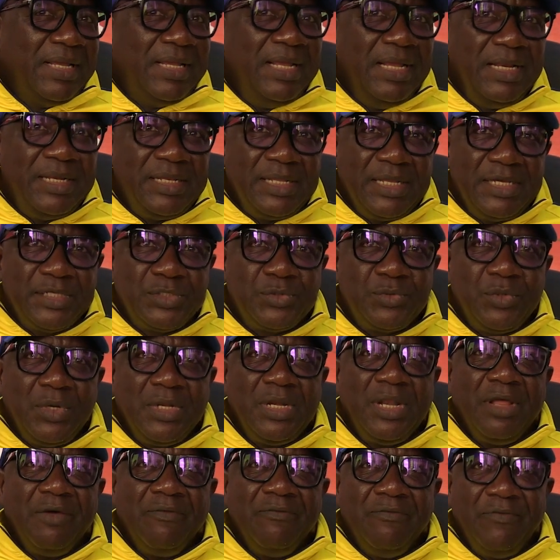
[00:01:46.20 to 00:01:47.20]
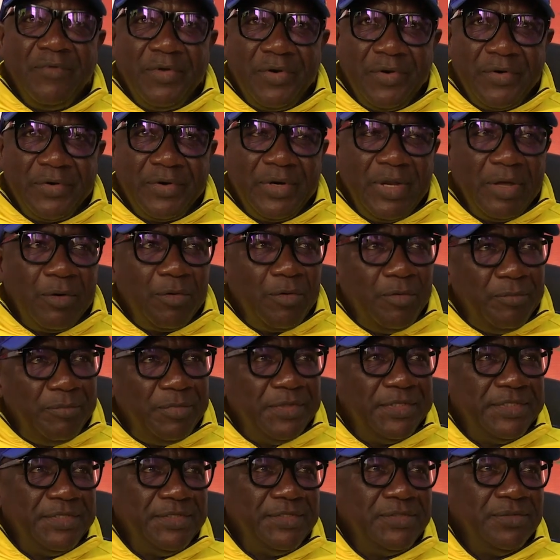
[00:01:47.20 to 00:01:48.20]
Quelle qu'en soit la valeur de la
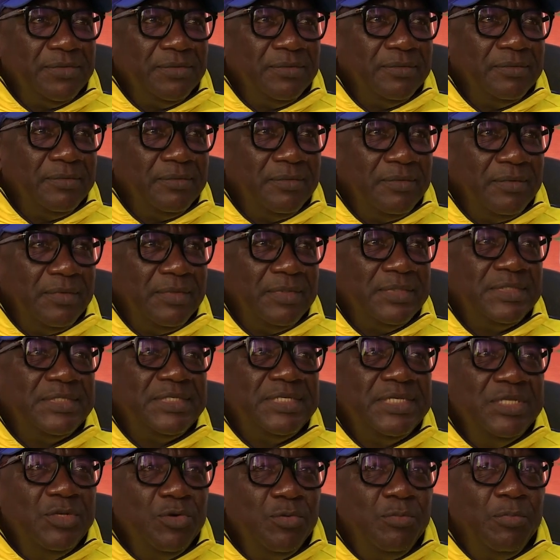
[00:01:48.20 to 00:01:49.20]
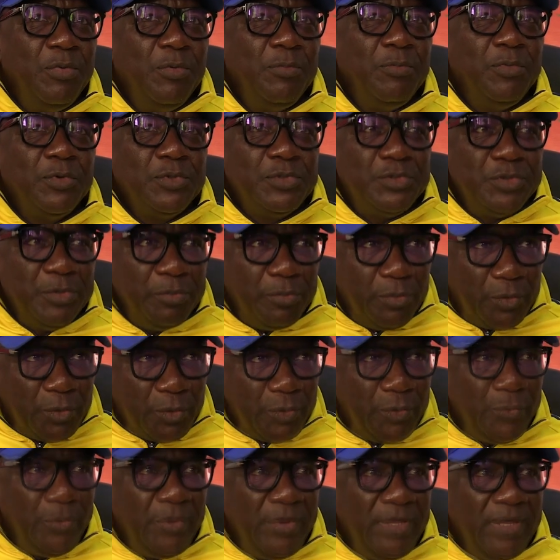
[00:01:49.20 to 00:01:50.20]
compétition, si le propos se
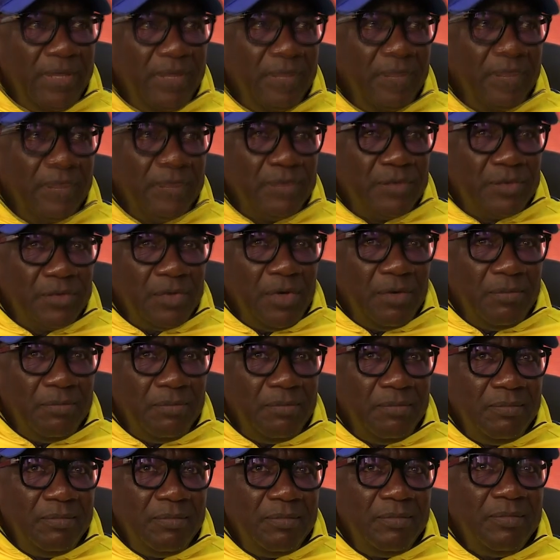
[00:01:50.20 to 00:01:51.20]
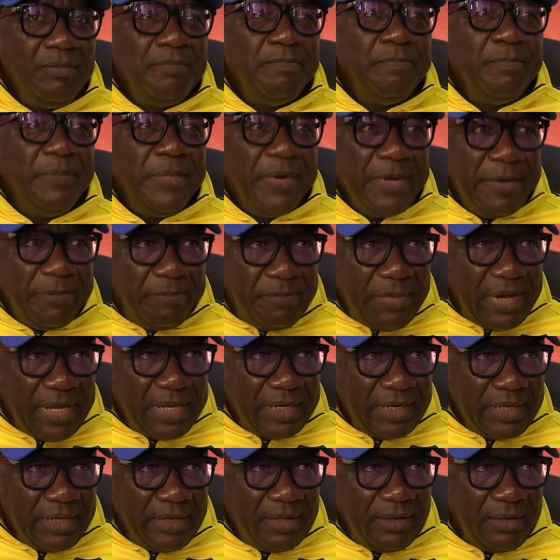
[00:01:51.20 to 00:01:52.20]
produit, nous sommes
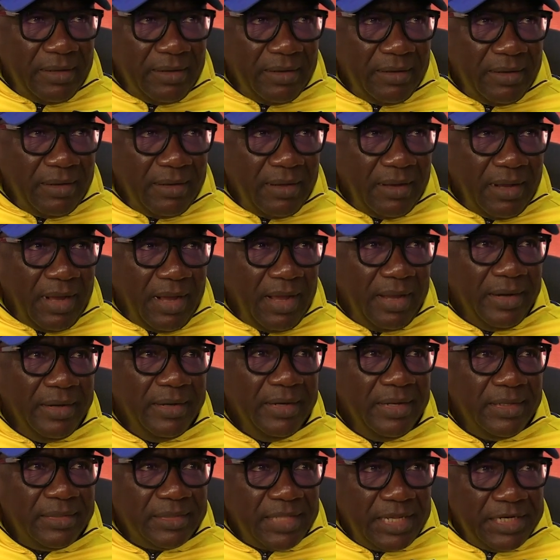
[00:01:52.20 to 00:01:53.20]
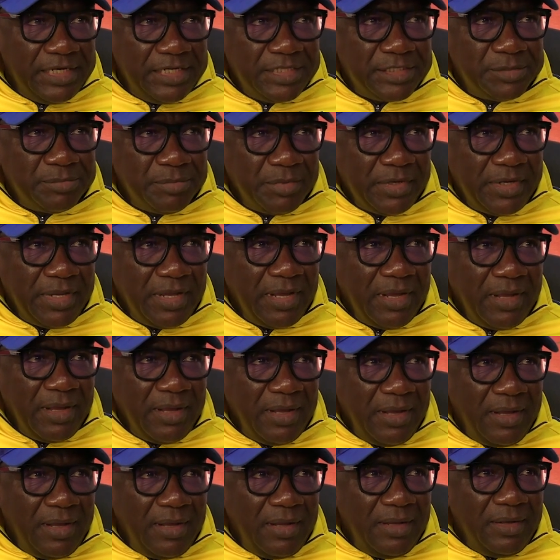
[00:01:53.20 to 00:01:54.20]
préparés en état d'esprit,
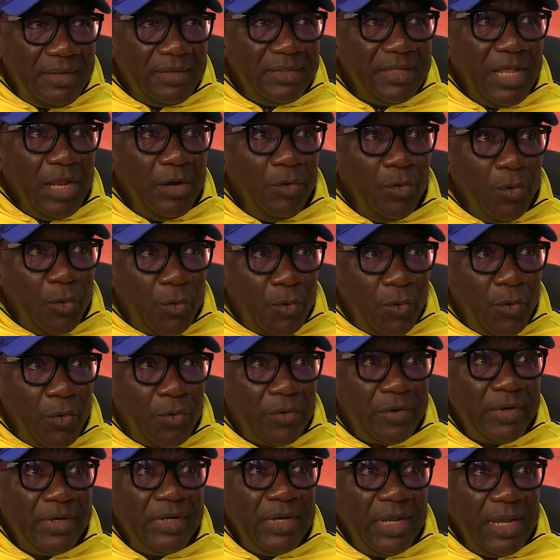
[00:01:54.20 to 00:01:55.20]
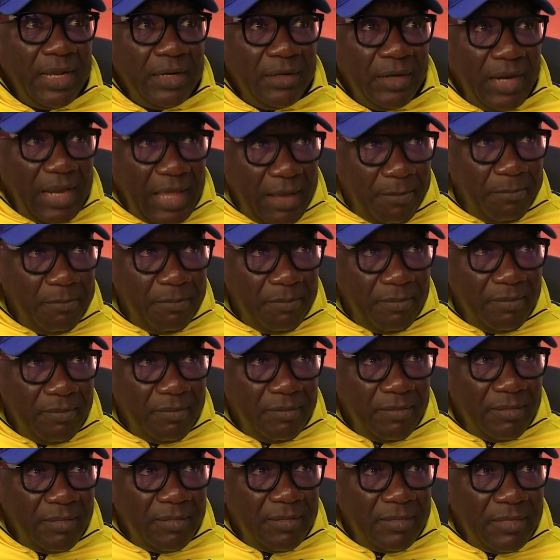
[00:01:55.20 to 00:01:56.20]
dans l'âme,
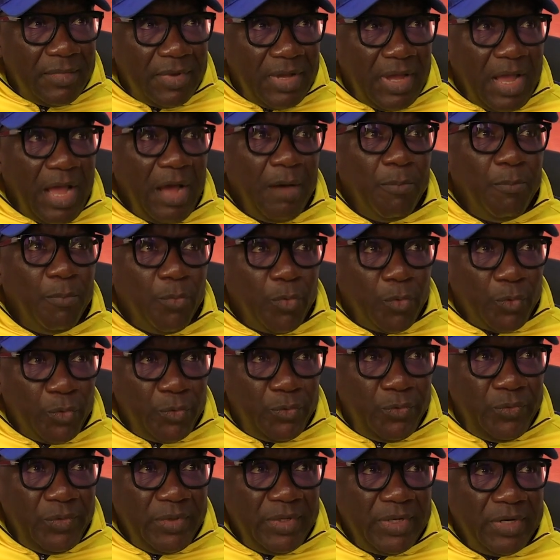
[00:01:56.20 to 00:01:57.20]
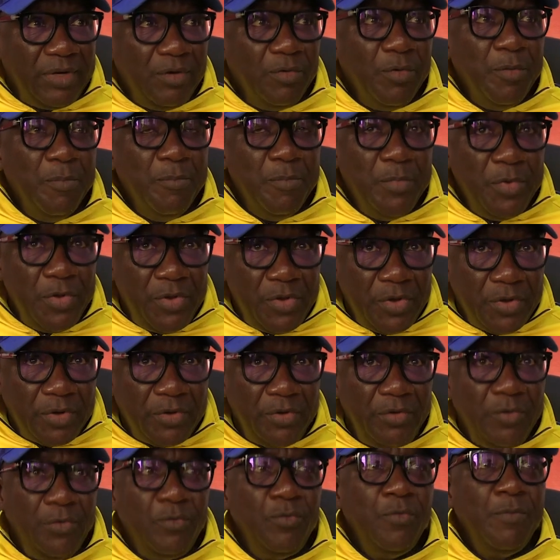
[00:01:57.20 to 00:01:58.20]
à produire le
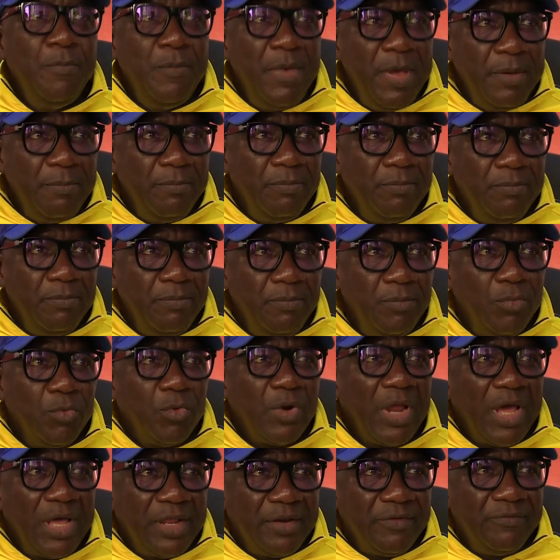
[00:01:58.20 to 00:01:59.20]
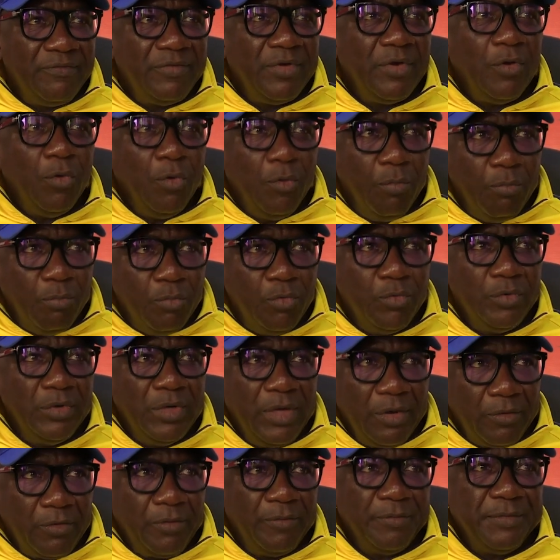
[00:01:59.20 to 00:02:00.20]
meilleur de nous-mêmes pour arriver au
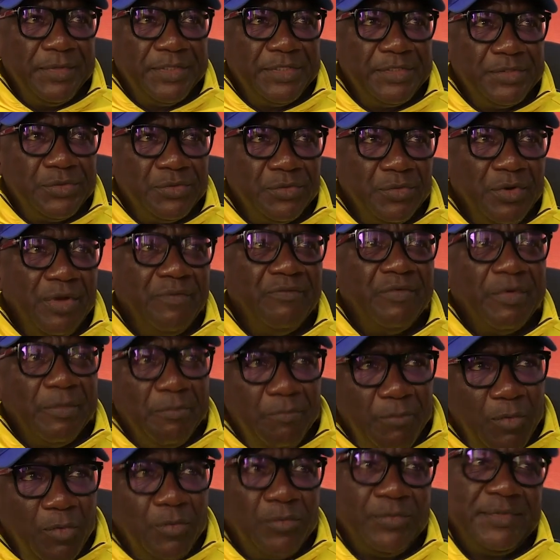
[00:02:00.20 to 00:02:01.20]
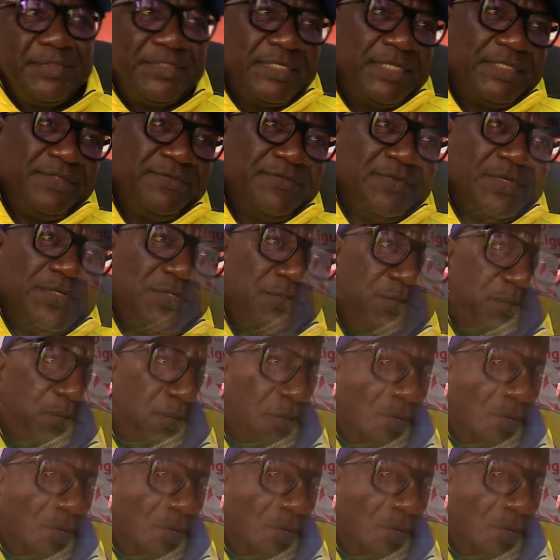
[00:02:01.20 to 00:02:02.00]
bout de la compétition avec beaucoup de satisfaction.